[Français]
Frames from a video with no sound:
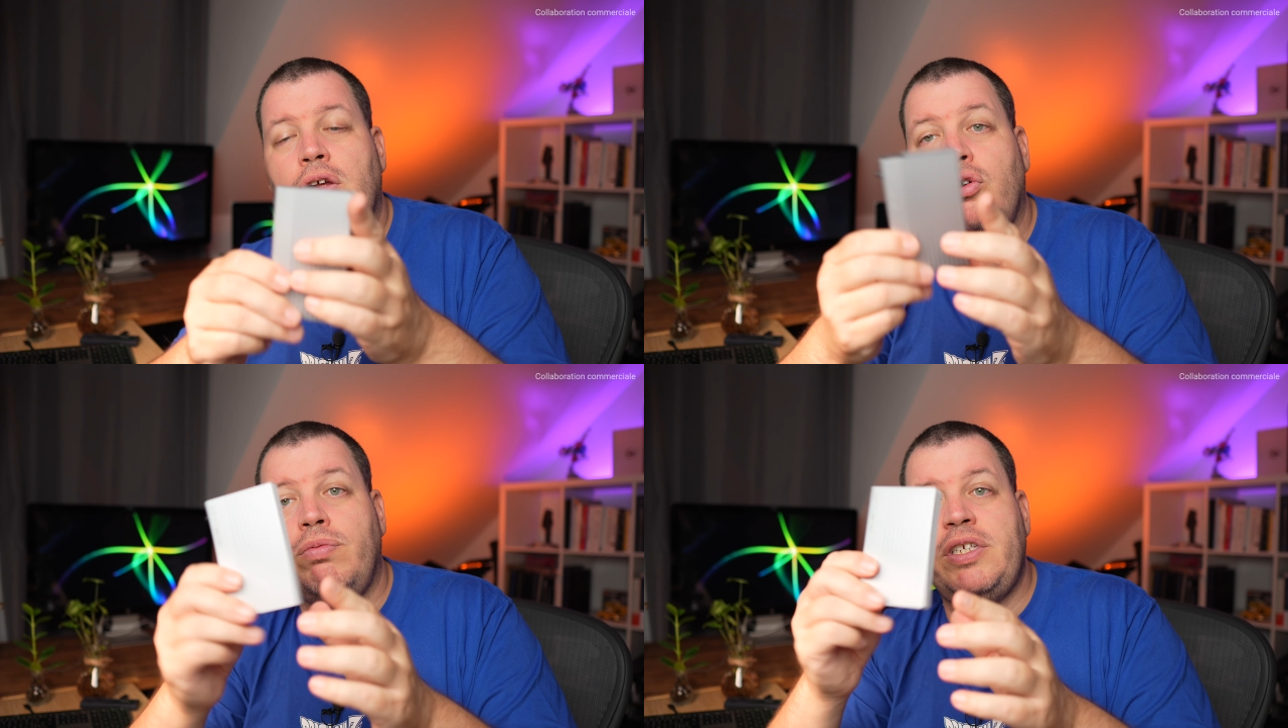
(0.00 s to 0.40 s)

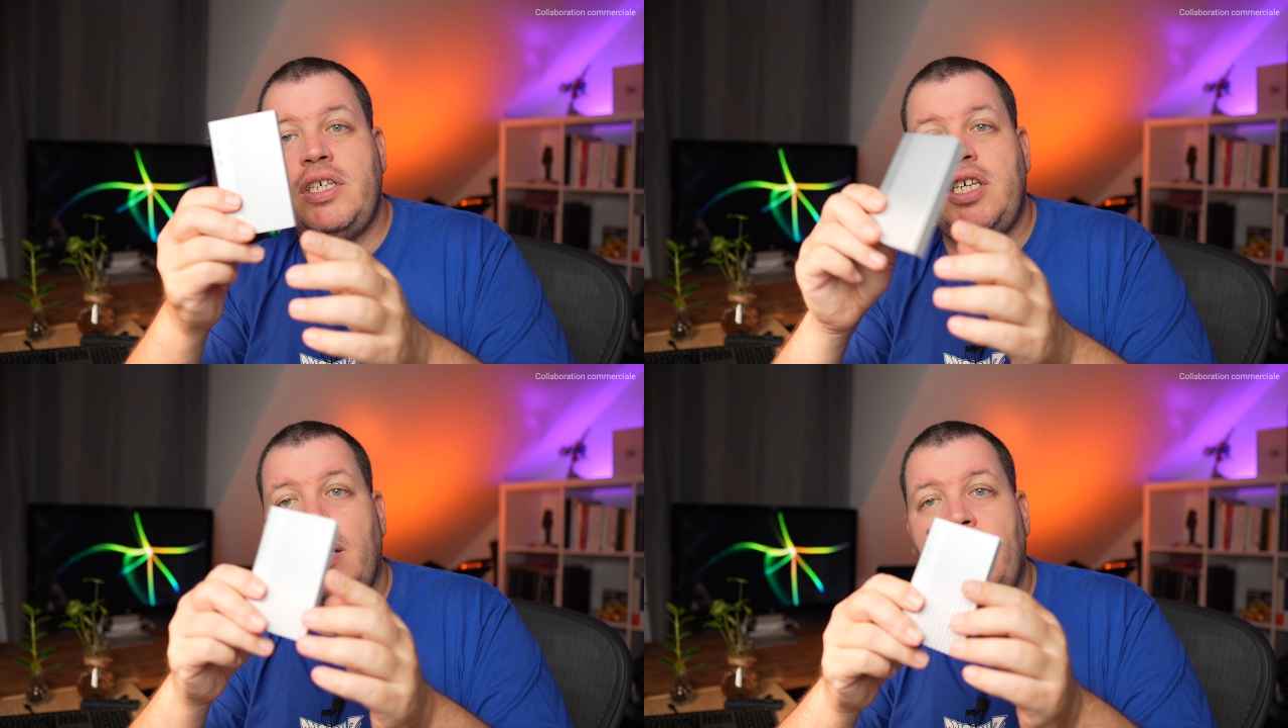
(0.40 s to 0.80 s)
le
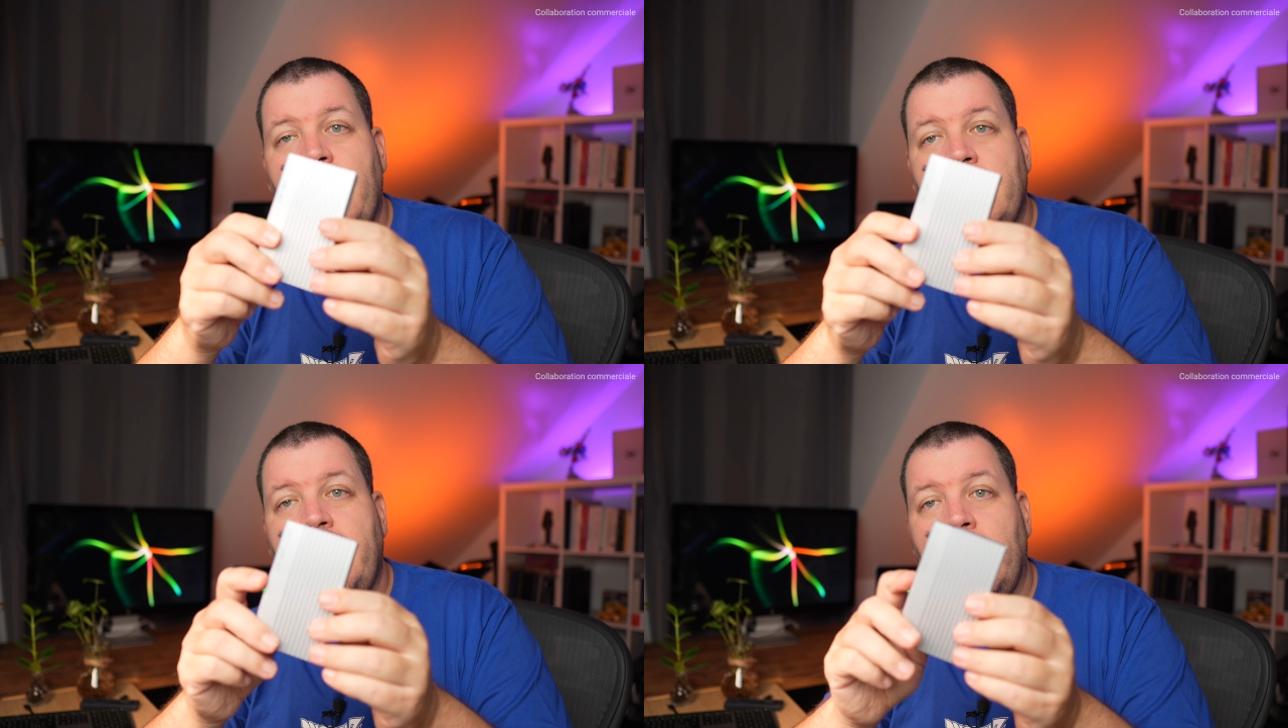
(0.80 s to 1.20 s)
petit câble à
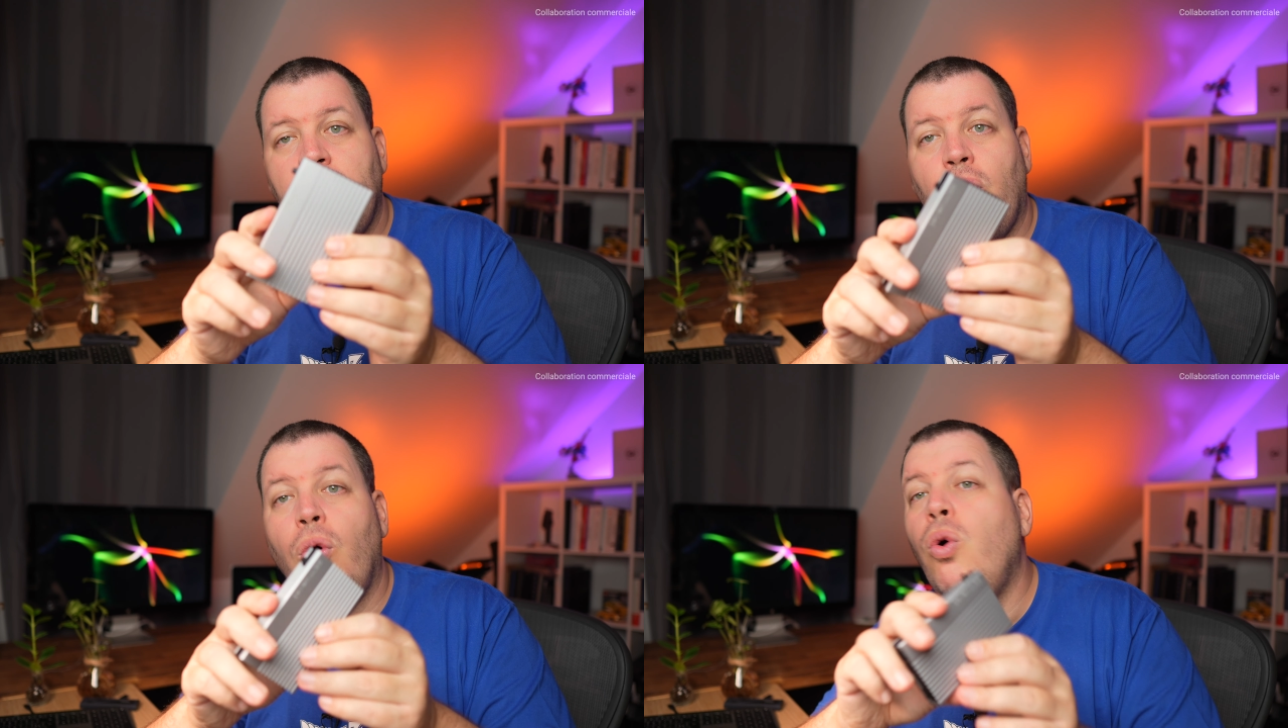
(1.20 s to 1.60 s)

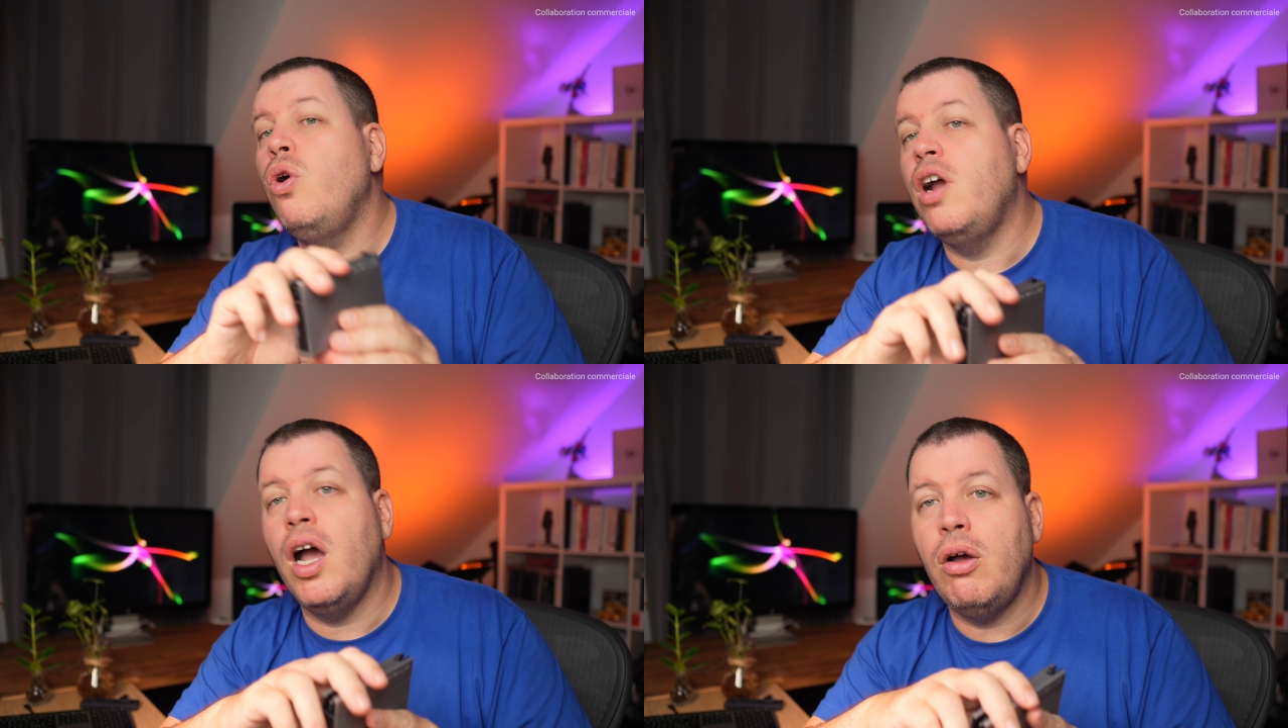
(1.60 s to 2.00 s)
l'intérieur
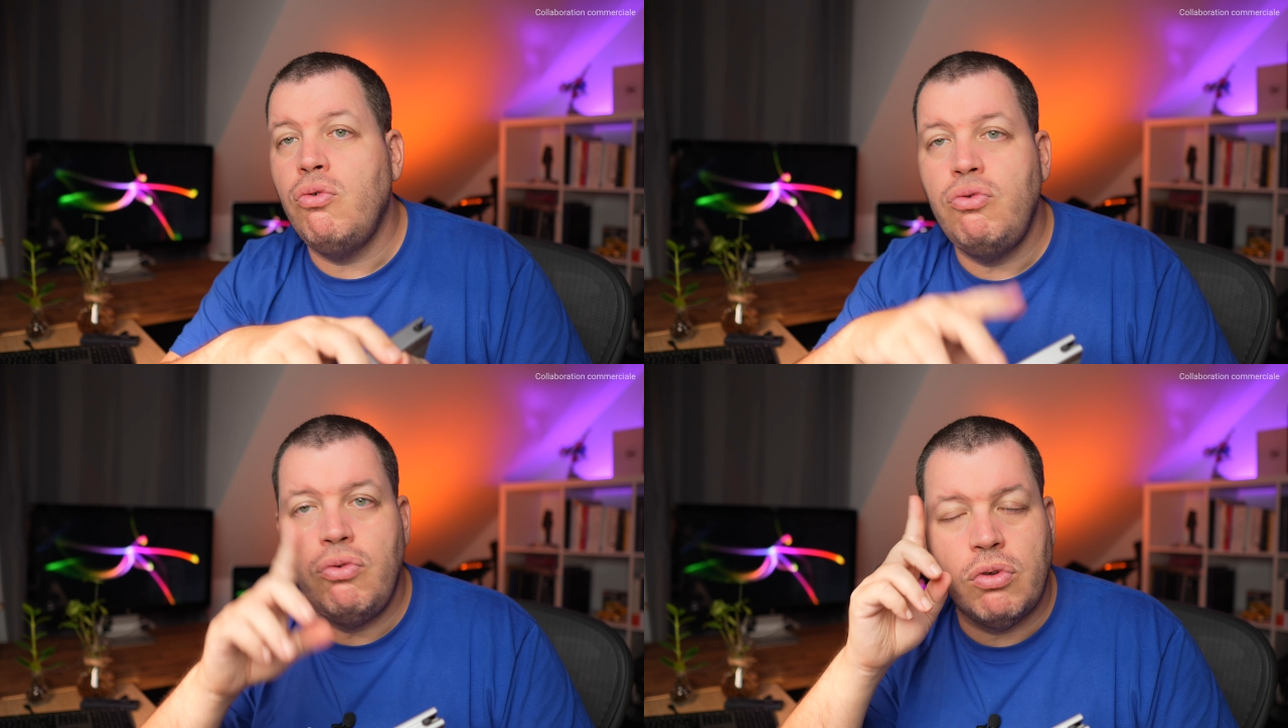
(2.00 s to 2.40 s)
au cas
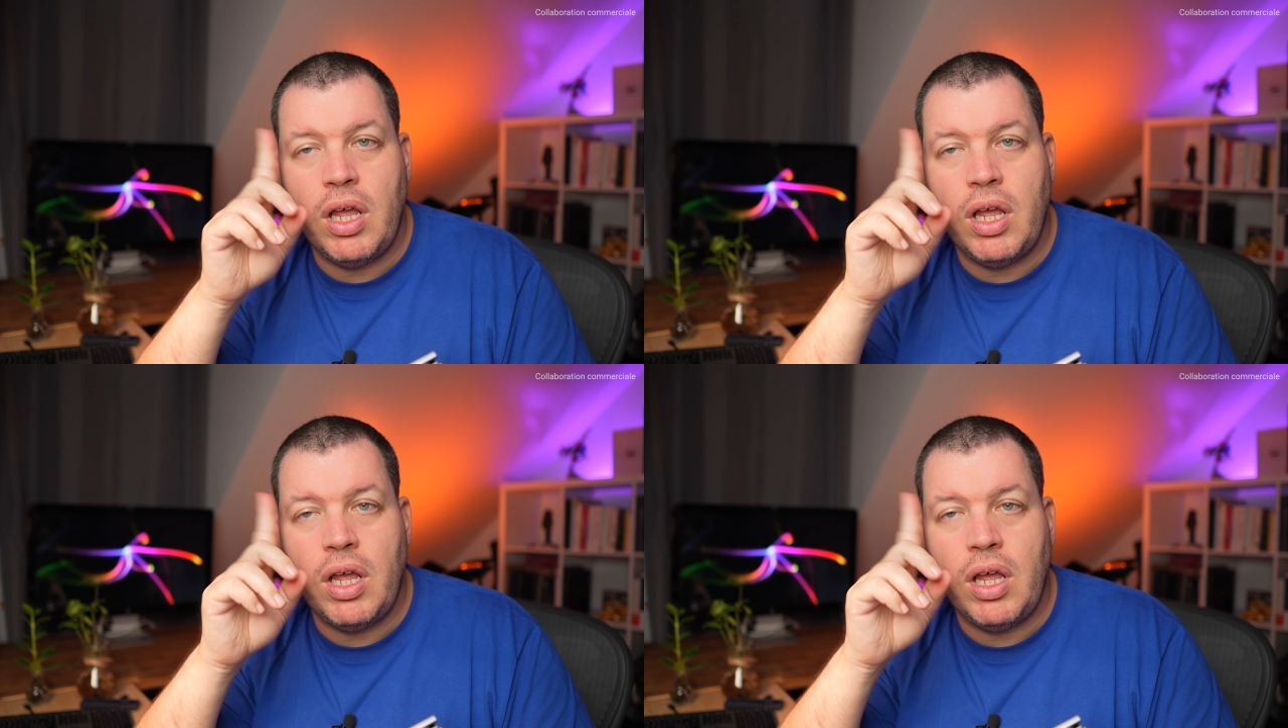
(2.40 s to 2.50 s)
où on